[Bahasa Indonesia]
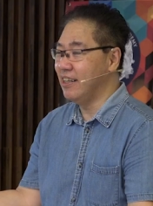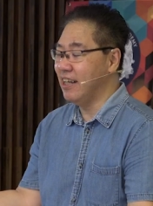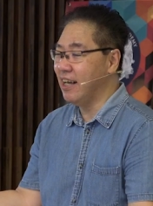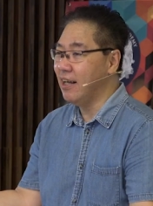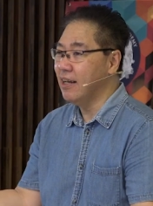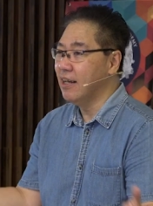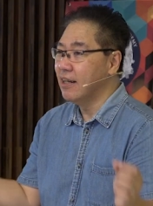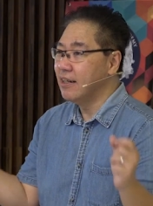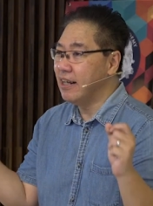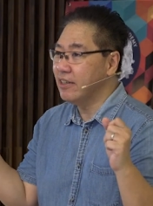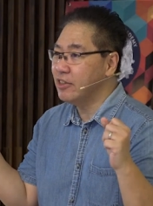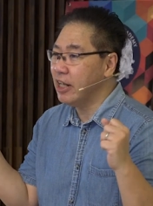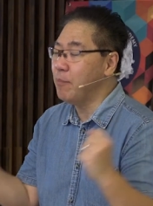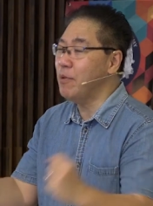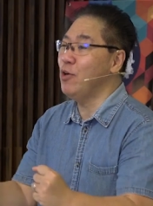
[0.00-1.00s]
ya.
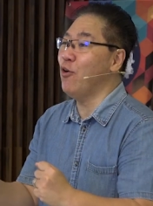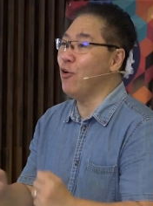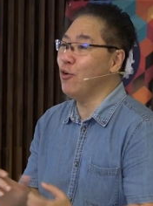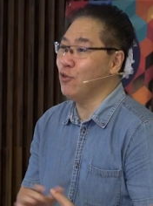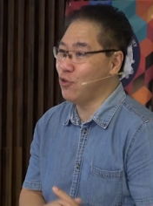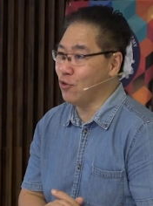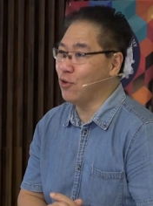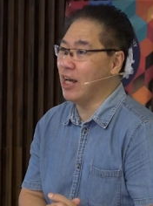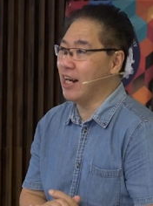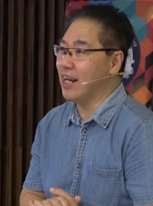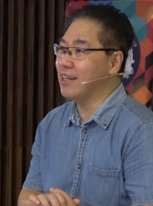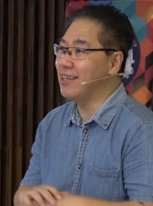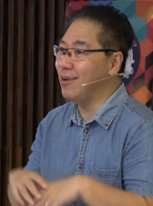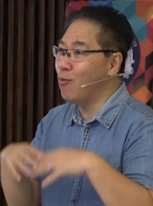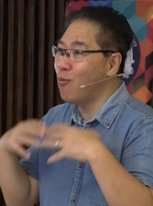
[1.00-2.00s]
Dan saya mendorong
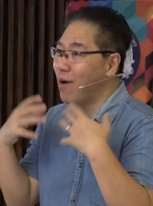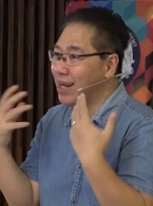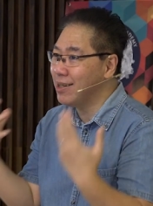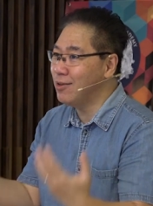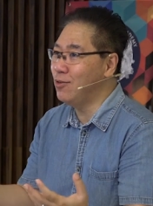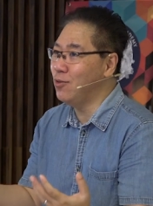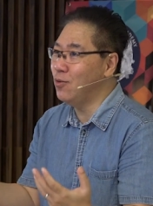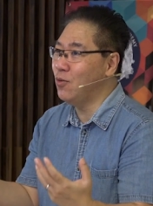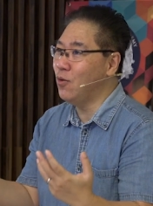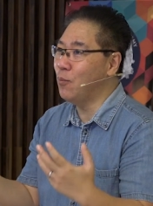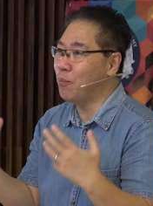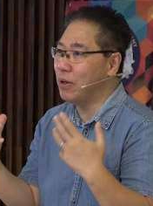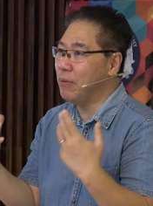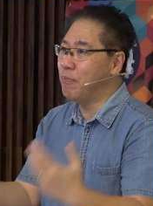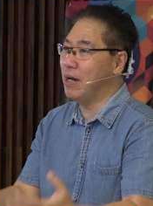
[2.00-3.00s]
saudara di
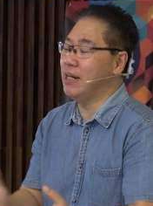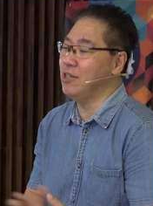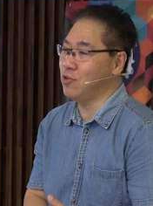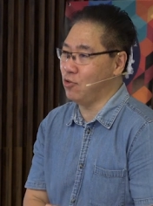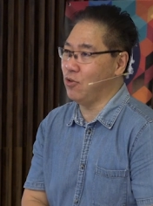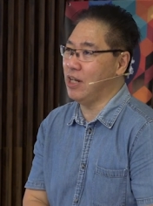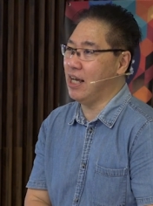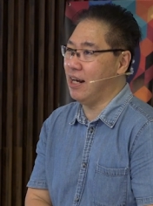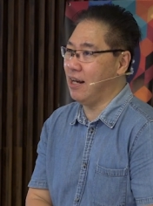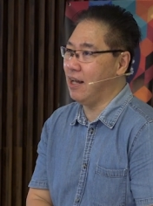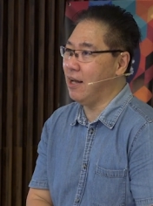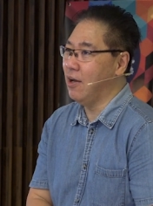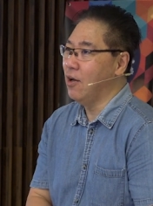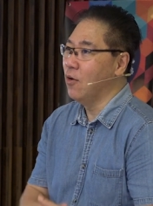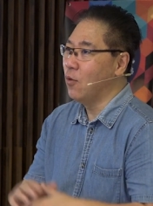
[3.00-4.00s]
waktu pribadi
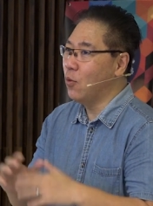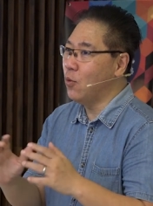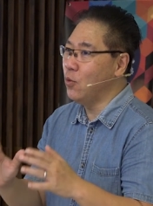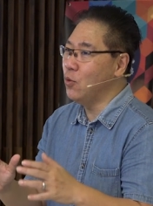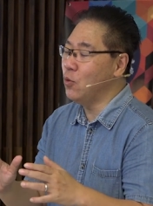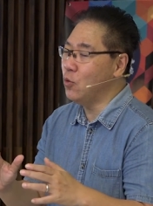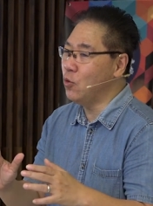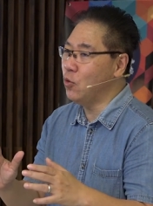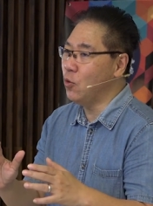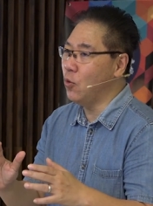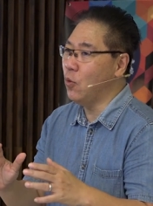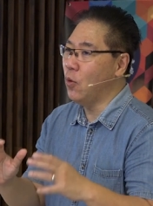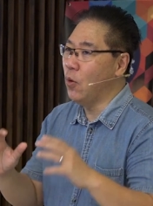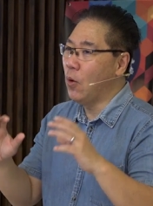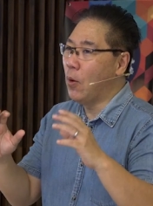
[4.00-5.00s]
saudara
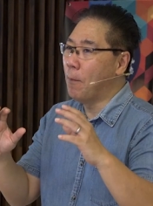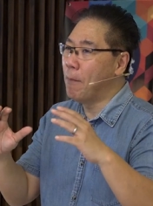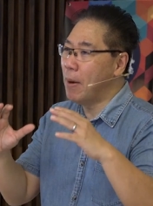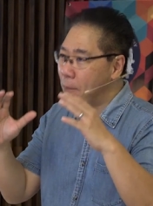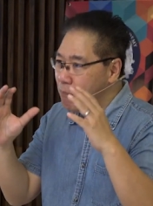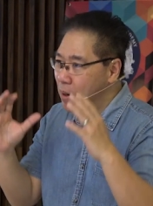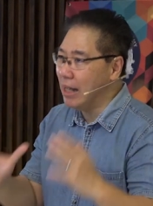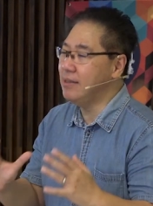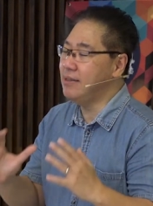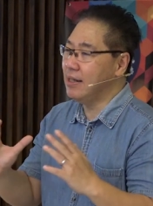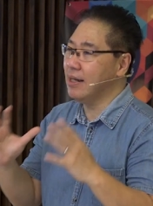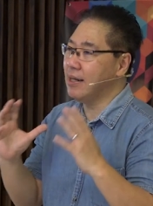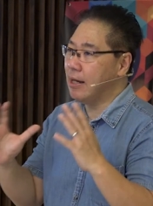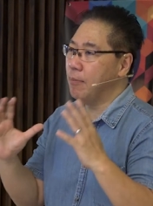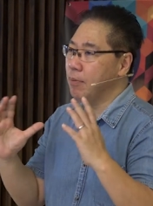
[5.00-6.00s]
untuk
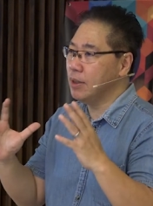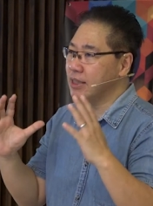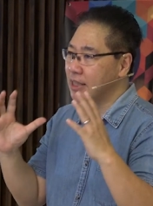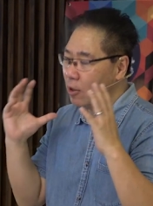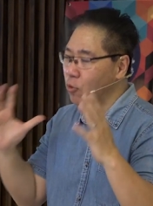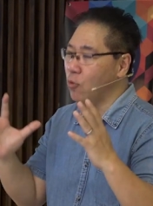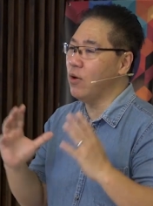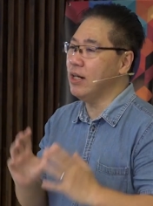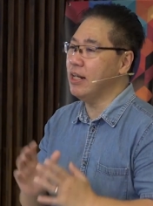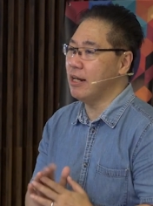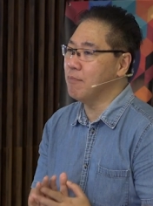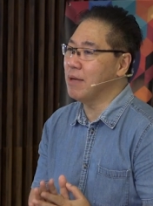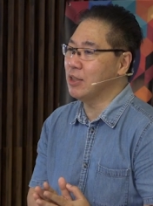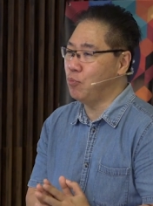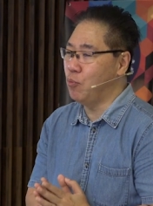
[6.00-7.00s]
membaca keseluruhan
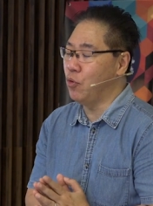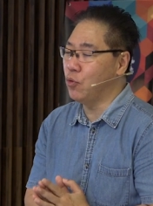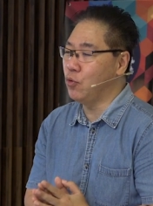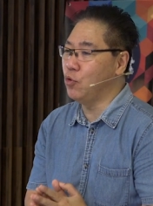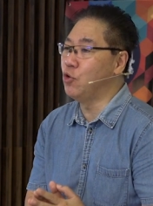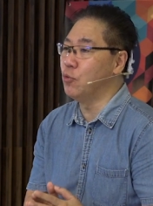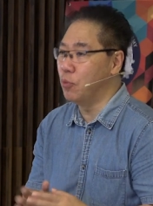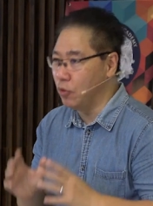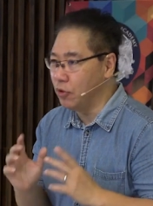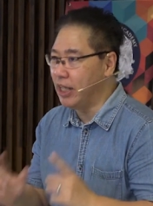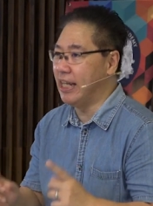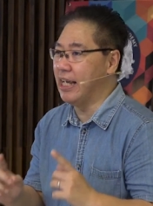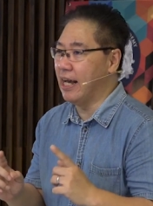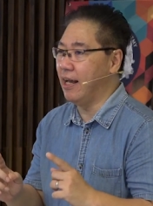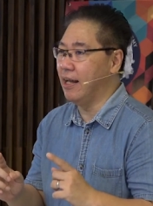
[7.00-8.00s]
dari Mazmur 73.